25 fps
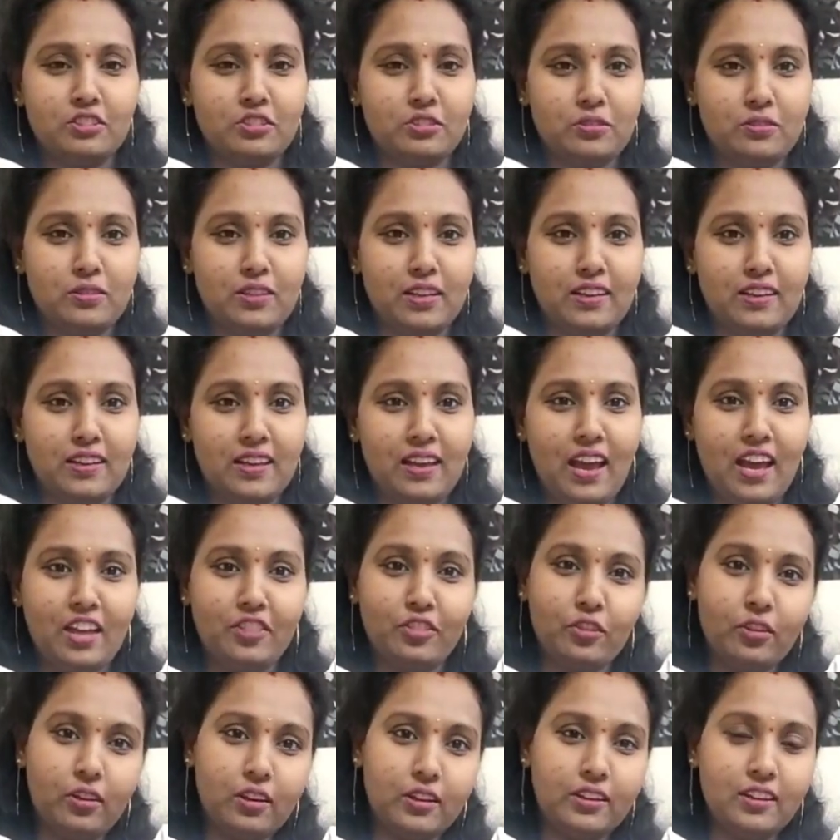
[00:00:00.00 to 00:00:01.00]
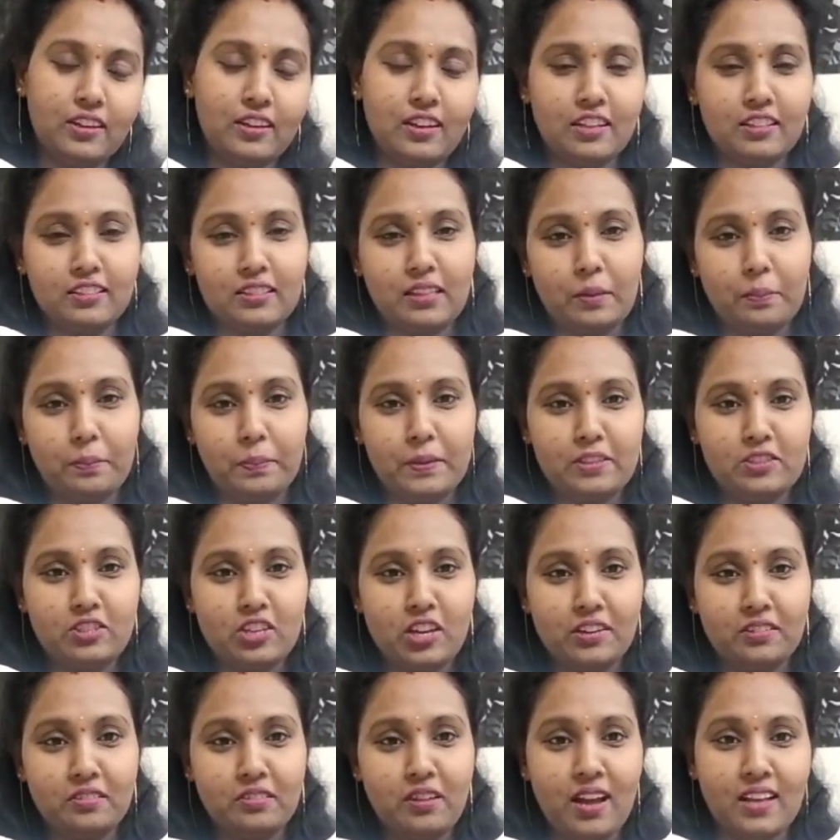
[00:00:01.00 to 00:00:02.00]
నడుస్తుందండి అందుకని నేను
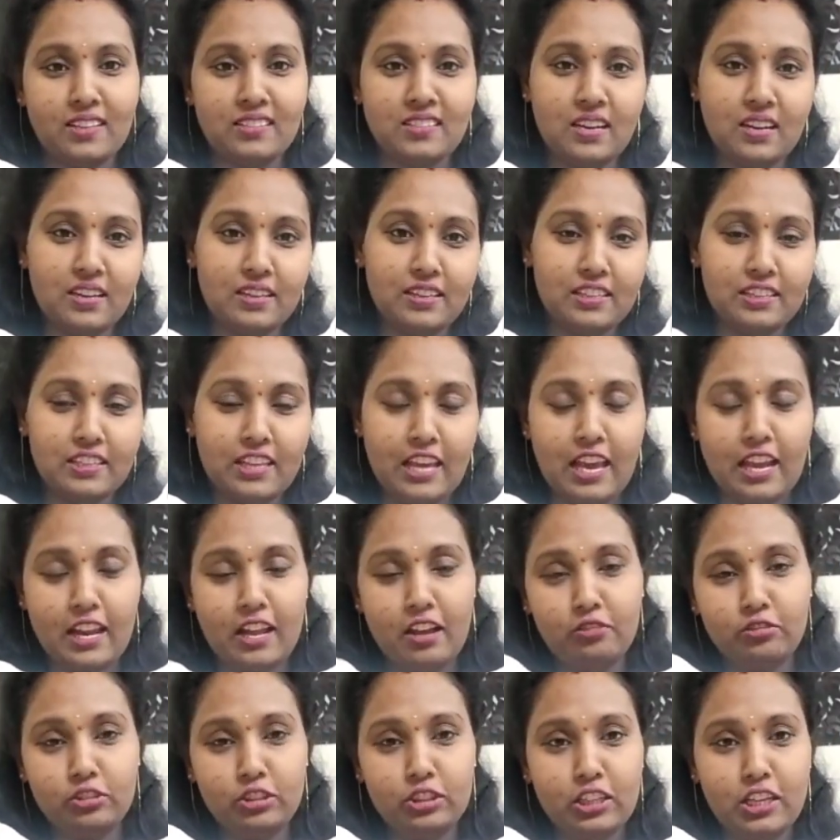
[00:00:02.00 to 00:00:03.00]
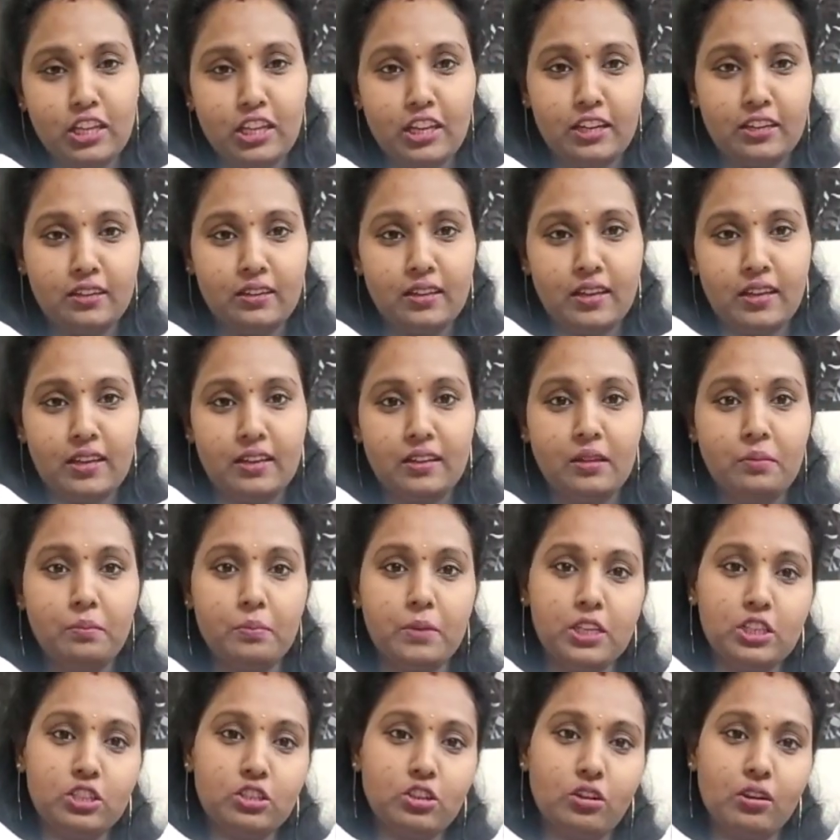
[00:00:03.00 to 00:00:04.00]
తెప్పించాను అసలు ఇది ఎలా ఉంది ఏంటి అని
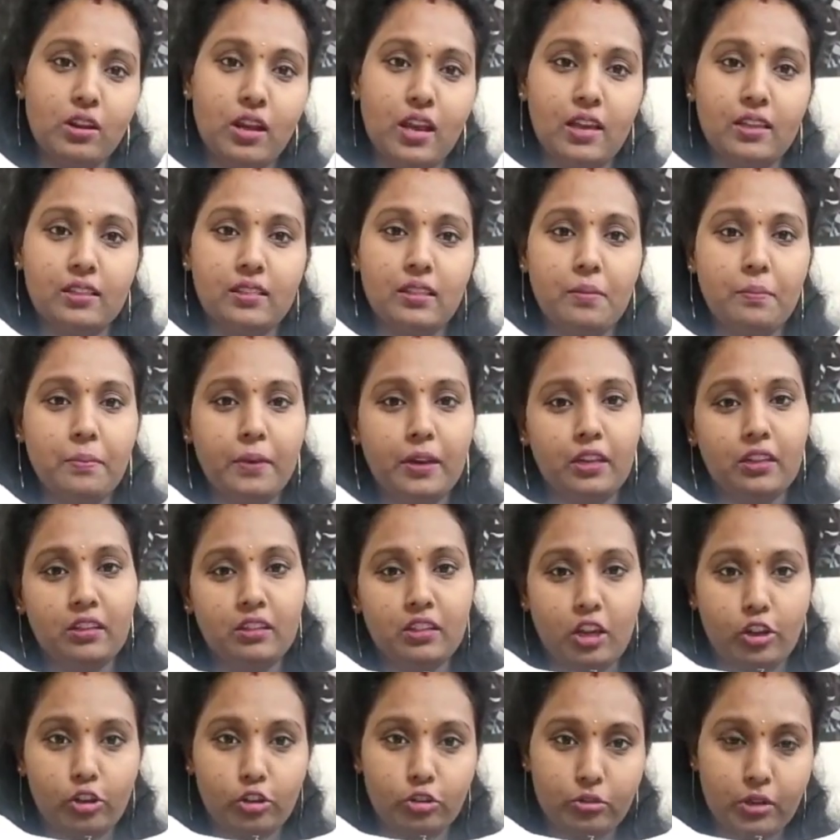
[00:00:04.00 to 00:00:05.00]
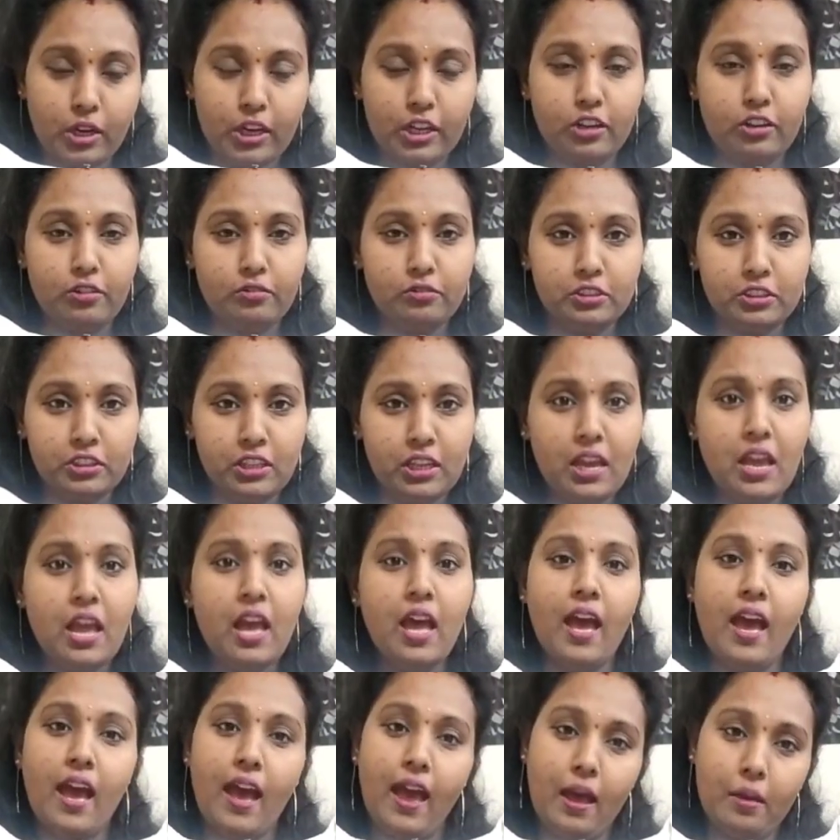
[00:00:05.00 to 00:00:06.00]
మీషోలో అయితే మనకి తక్కువ రేట్లో ఉంది
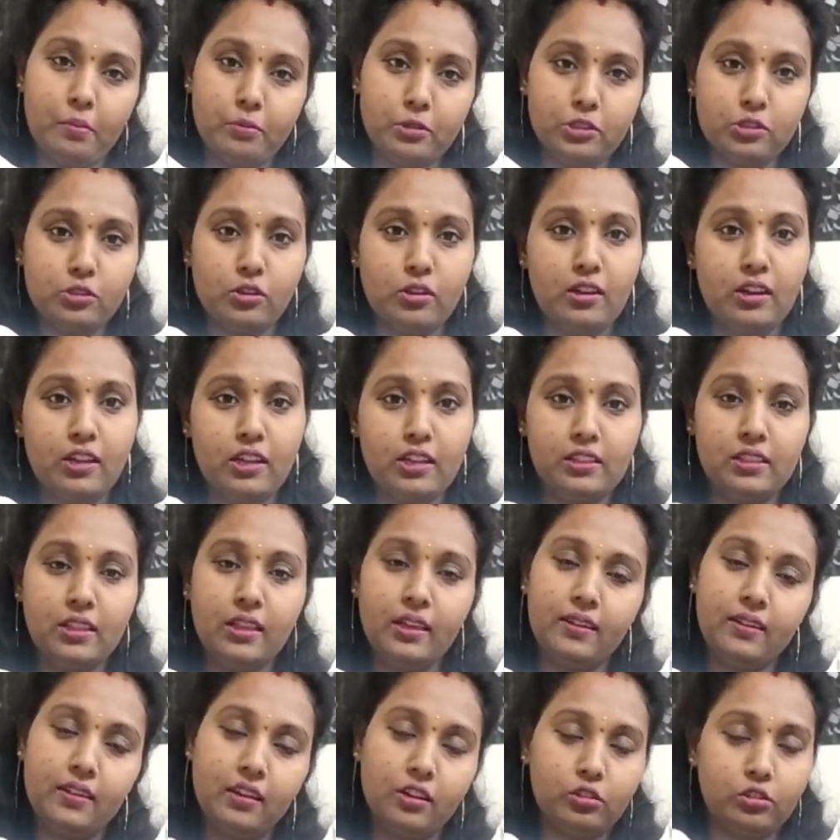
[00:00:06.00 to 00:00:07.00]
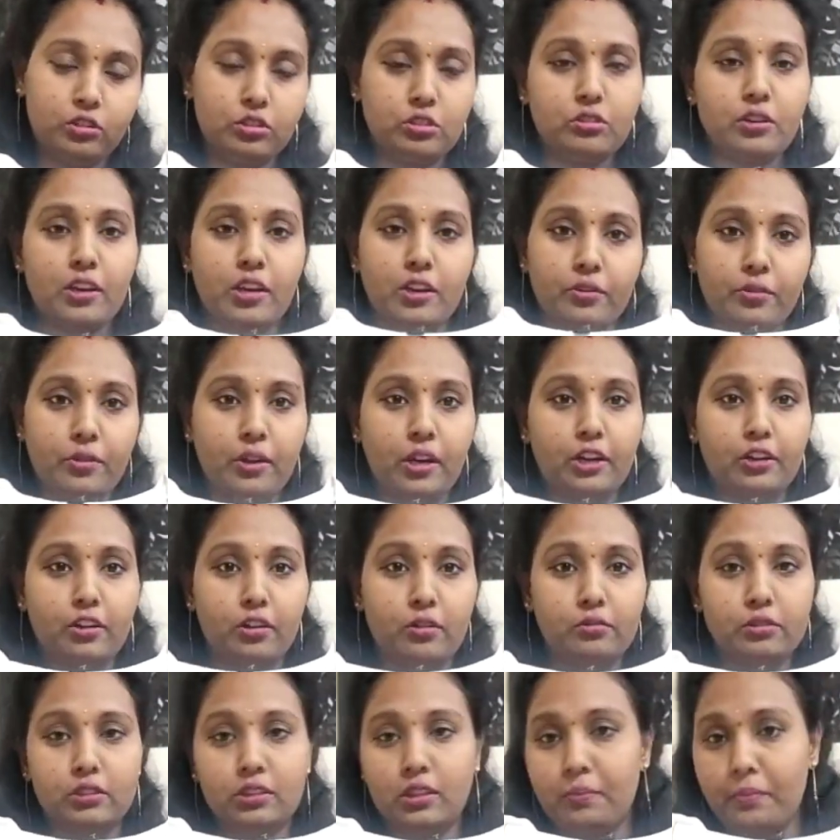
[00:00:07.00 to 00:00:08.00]
అమెజాన్లో అయితే ఇంకా కొంచెం ఎక్కువ
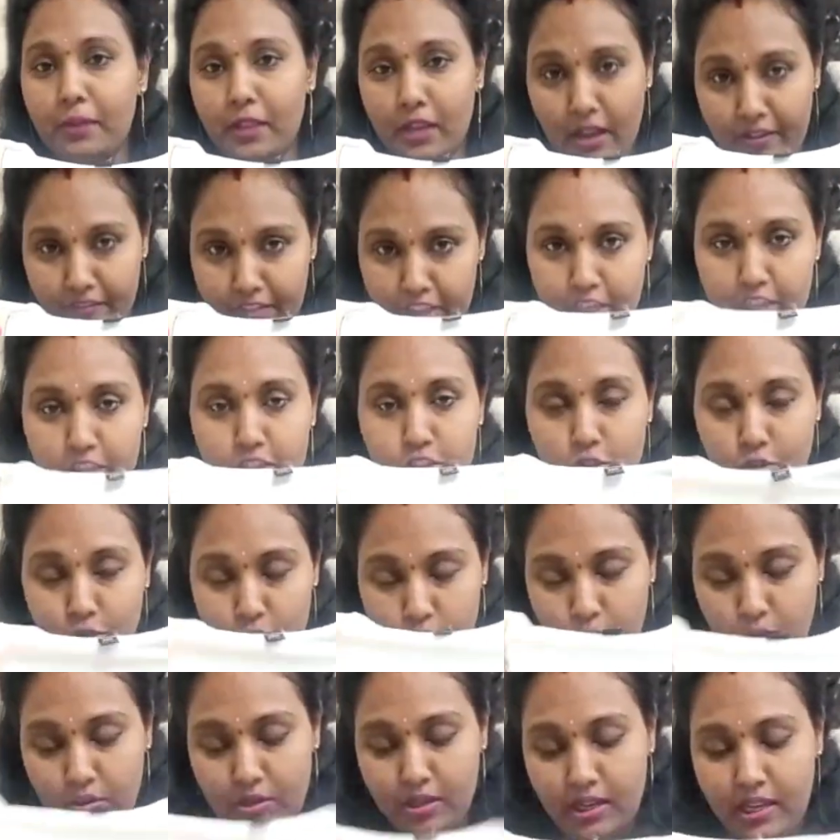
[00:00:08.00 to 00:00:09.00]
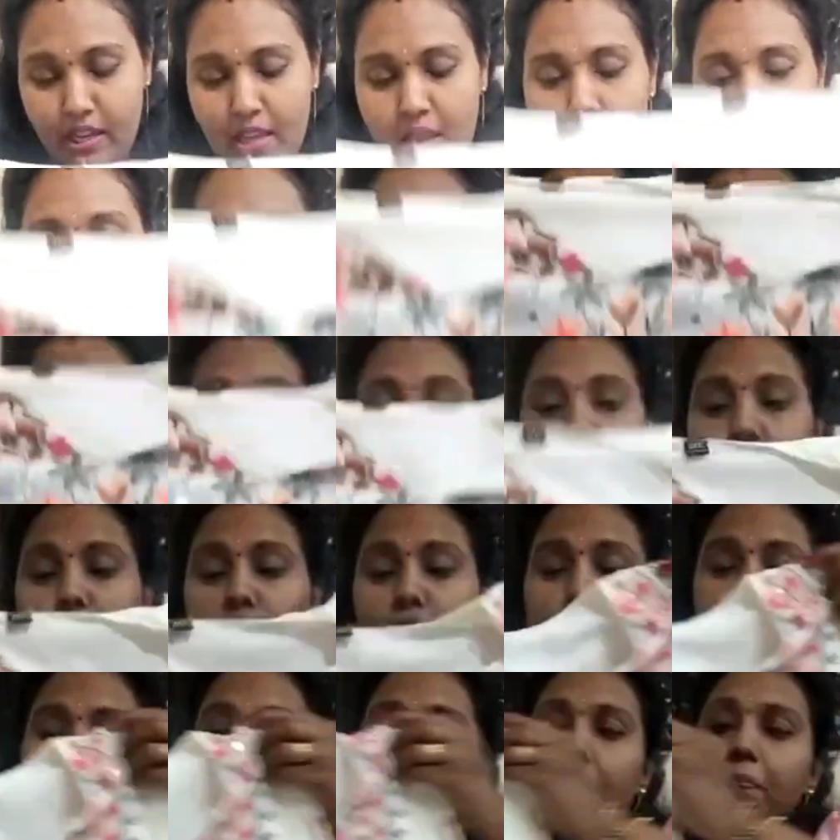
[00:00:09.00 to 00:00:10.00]
రేట్లో ఉంది మీరు అవన్నీ చూసుకోండి
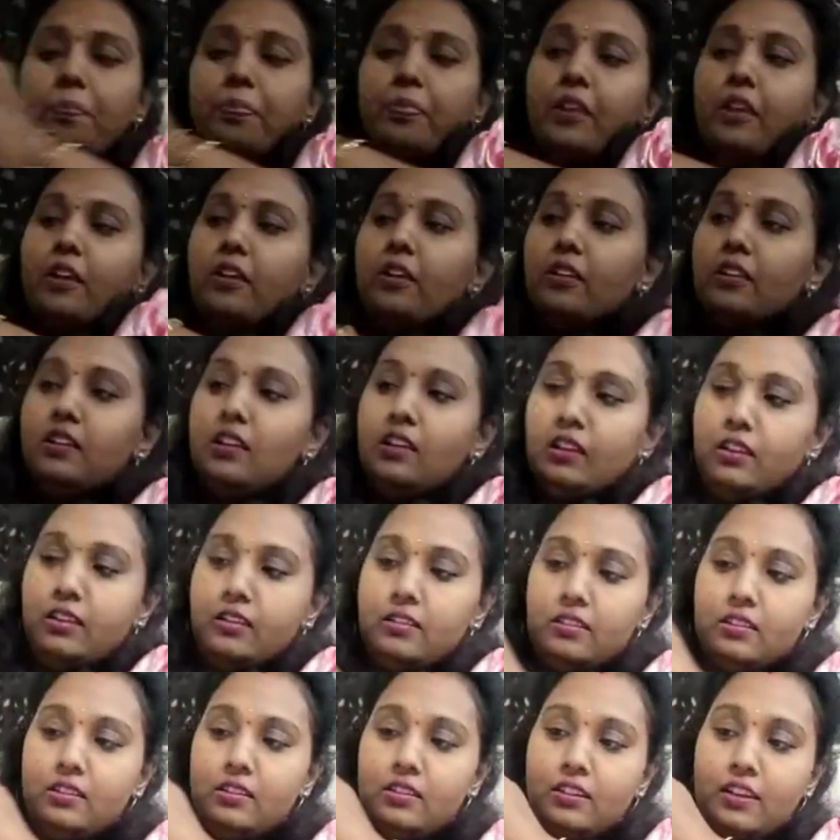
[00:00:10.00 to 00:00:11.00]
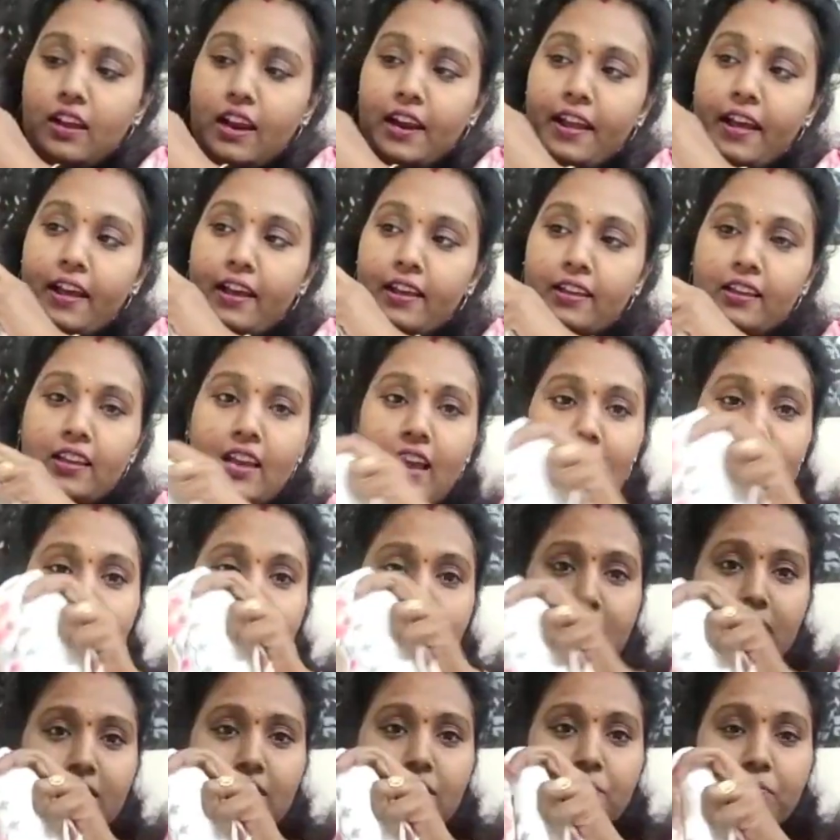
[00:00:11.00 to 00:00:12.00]
ఇదిగోండి ఇది కడాయి
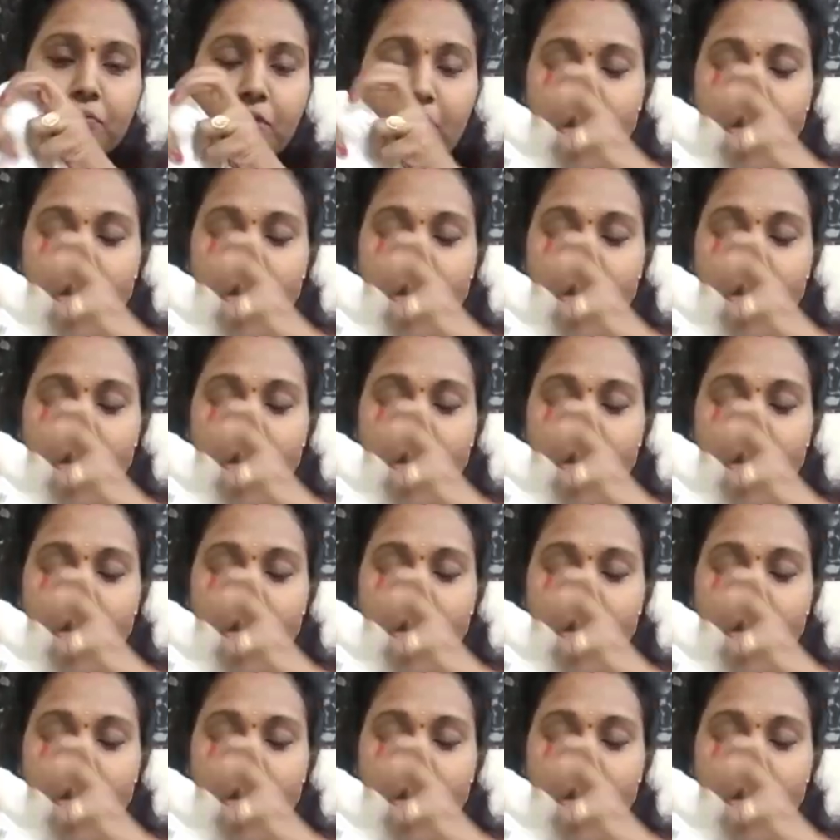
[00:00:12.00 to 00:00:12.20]
అసలు